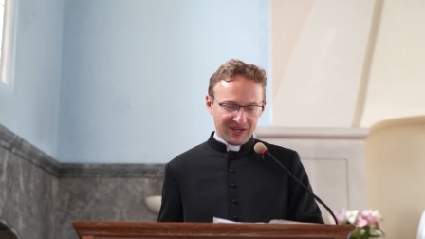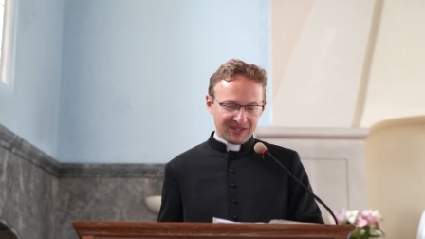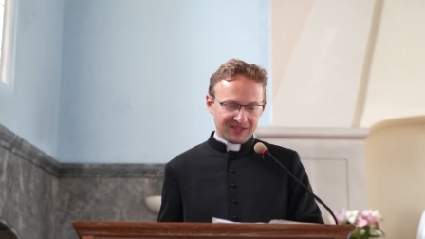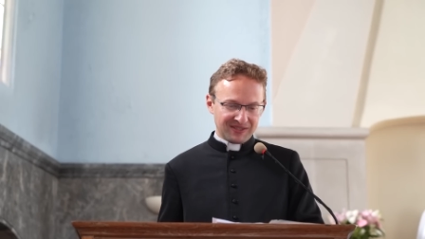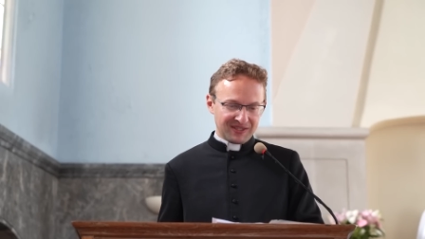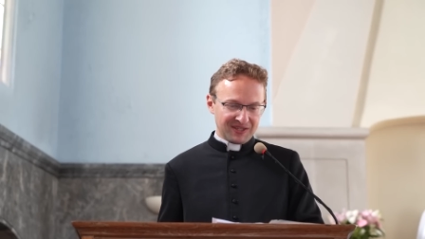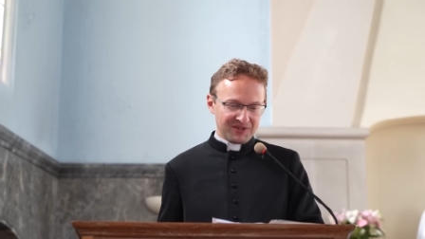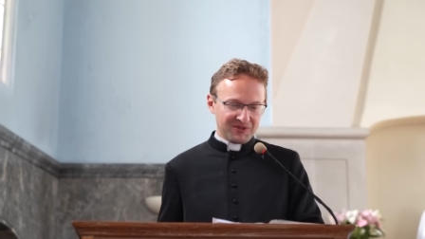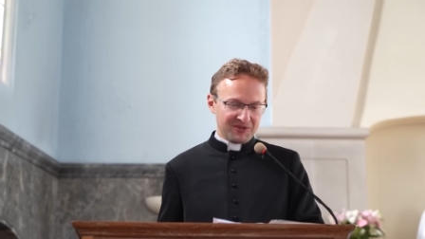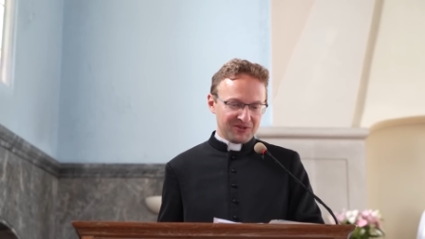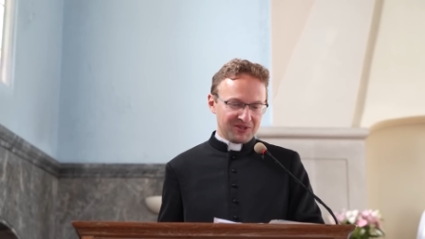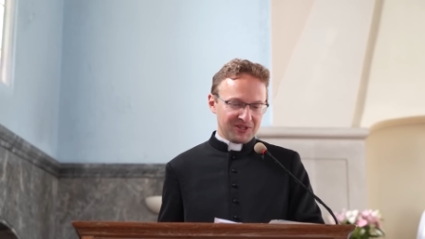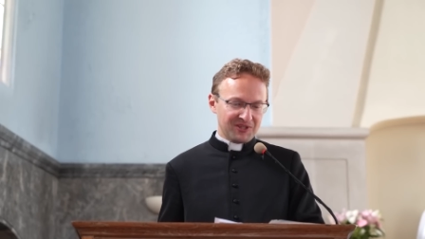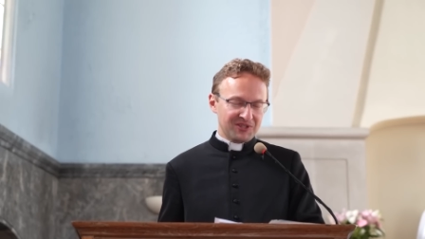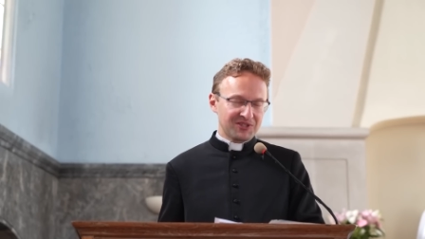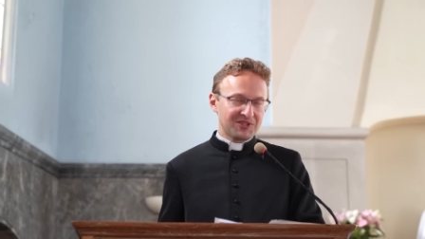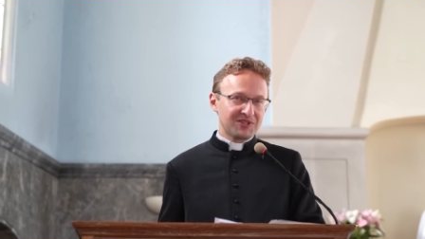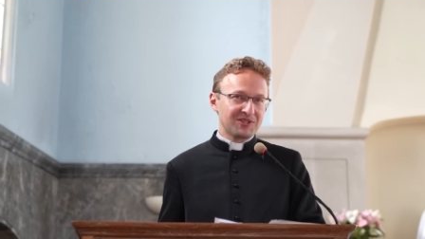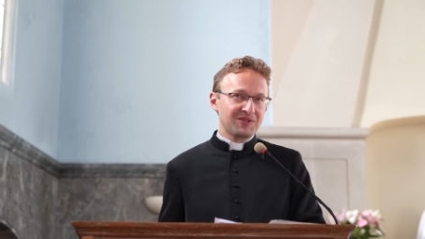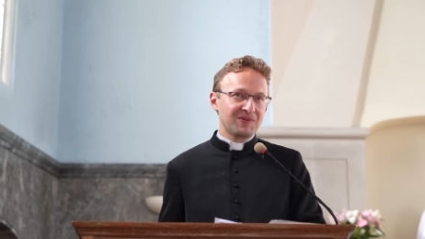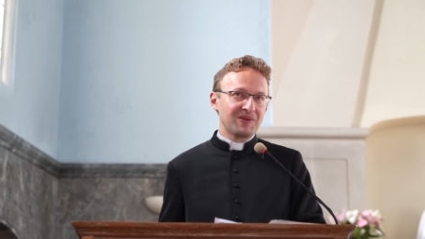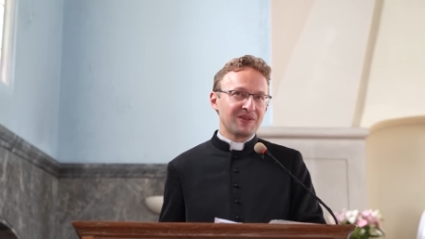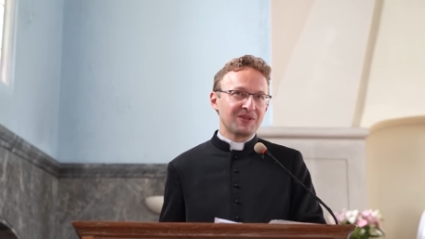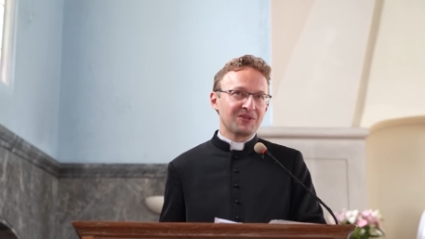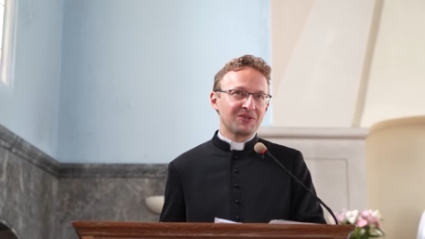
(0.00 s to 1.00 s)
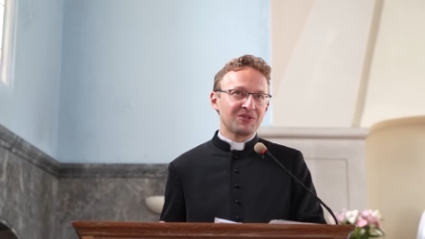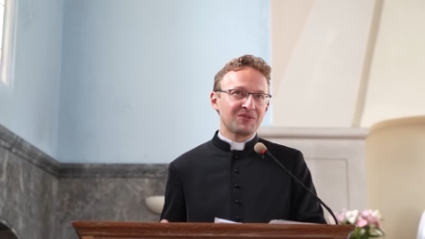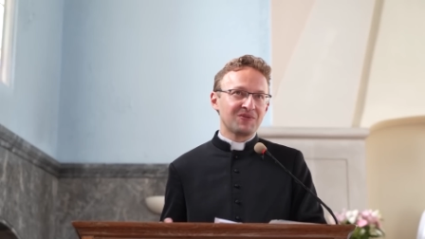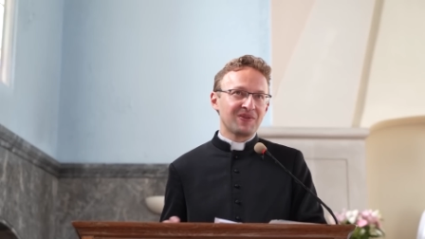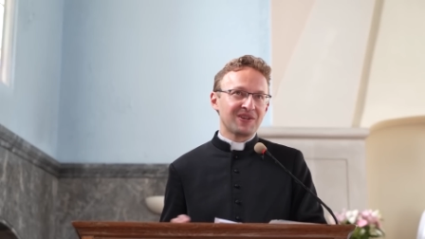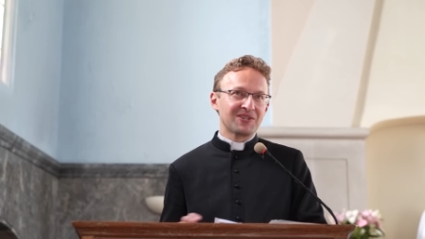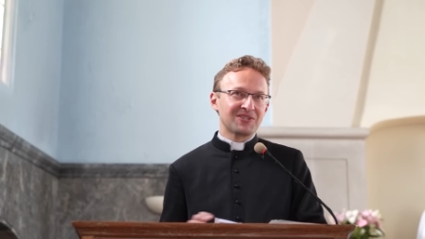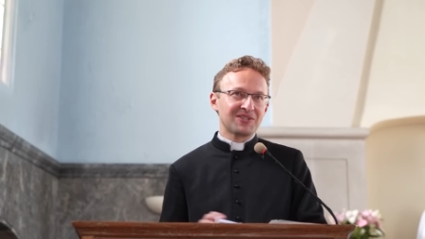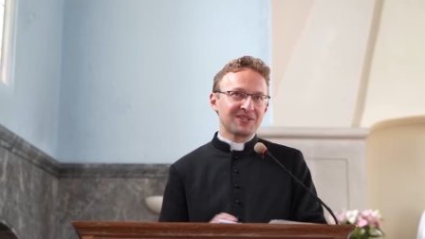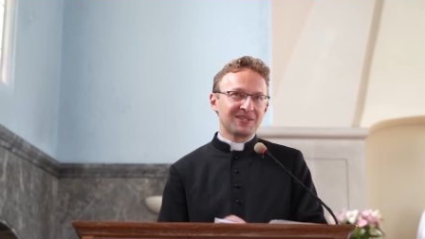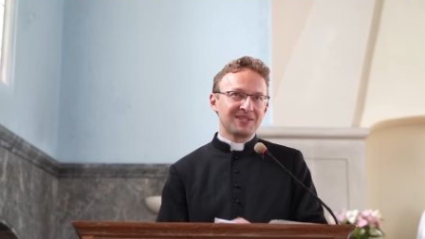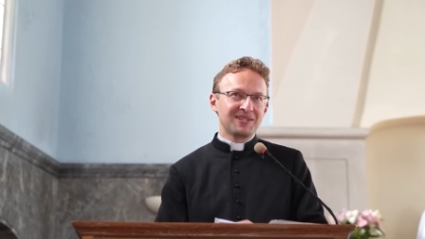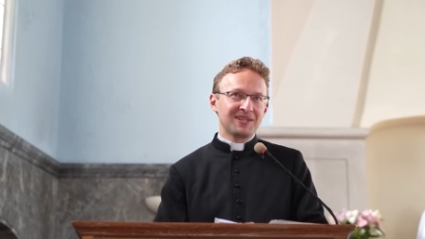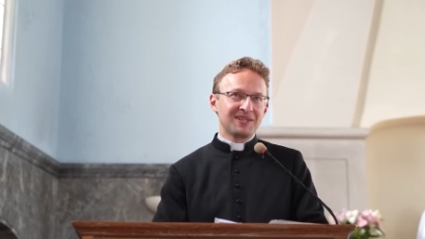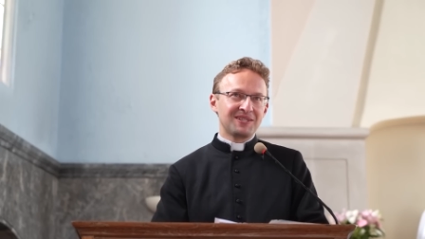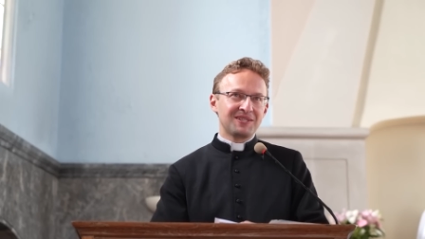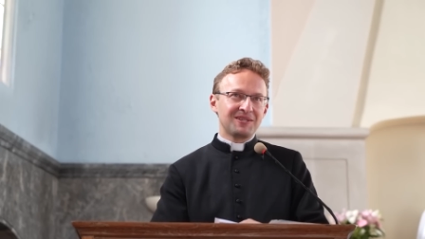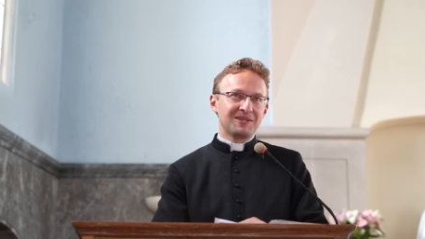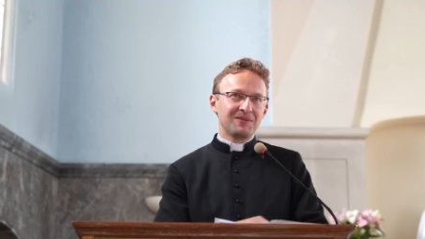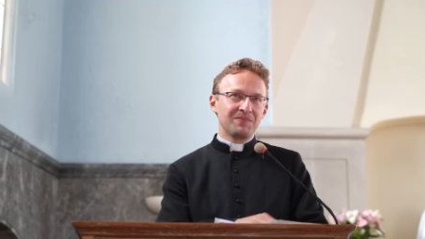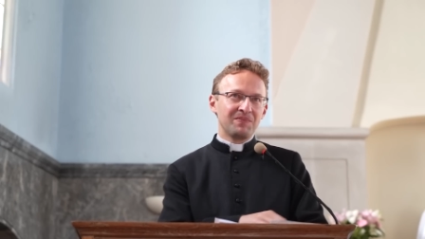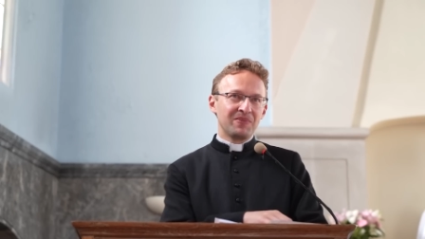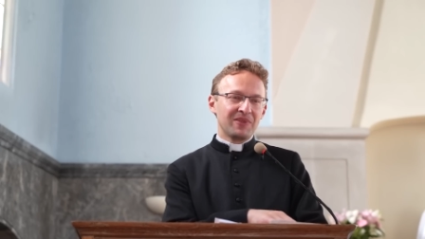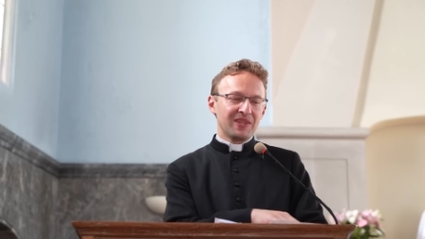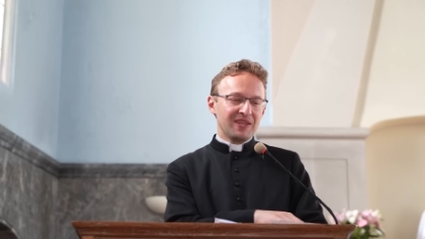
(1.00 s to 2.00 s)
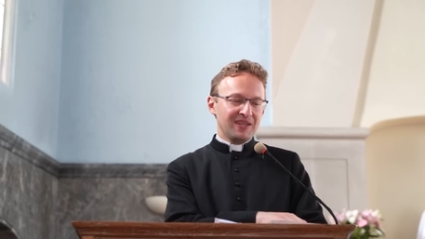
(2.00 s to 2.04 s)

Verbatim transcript: a z tego też świętość Waszych dzieci.